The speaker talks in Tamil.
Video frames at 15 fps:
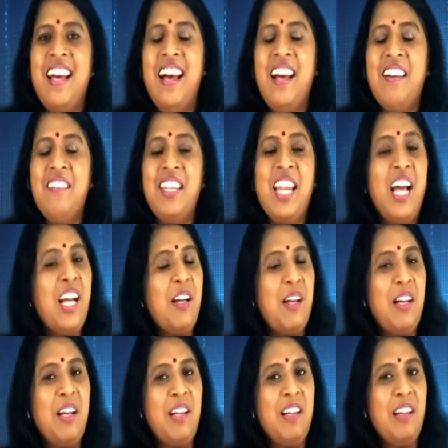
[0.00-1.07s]
ஆகவே
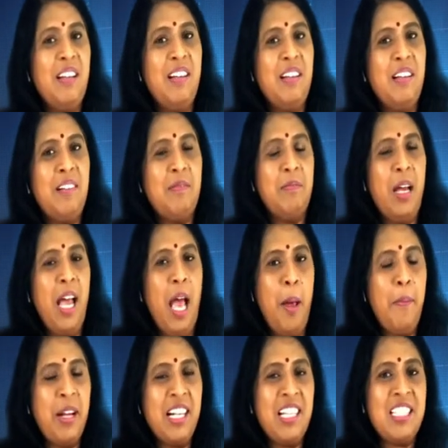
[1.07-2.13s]
நாங்கள்
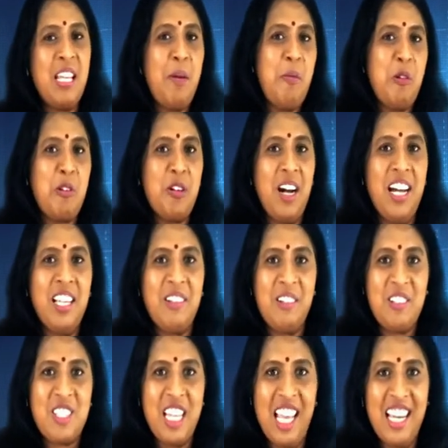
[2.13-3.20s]
அபக்கஸையும் ஒரு நாளைக்கு
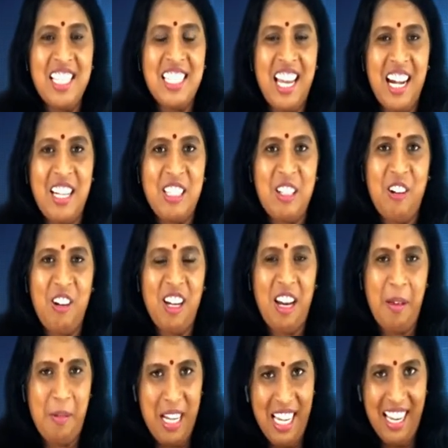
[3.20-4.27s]
ஒரு சேலஞ்சாக
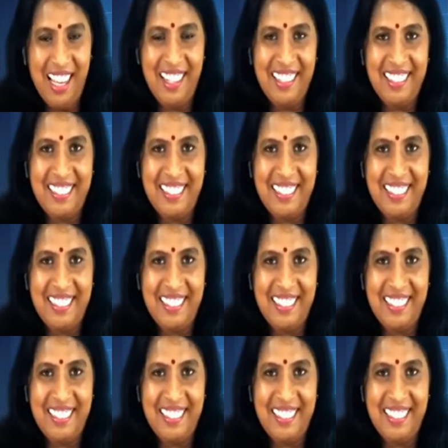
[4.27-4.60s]
எடுத்துக்கொள்ளலாம் இல்லையா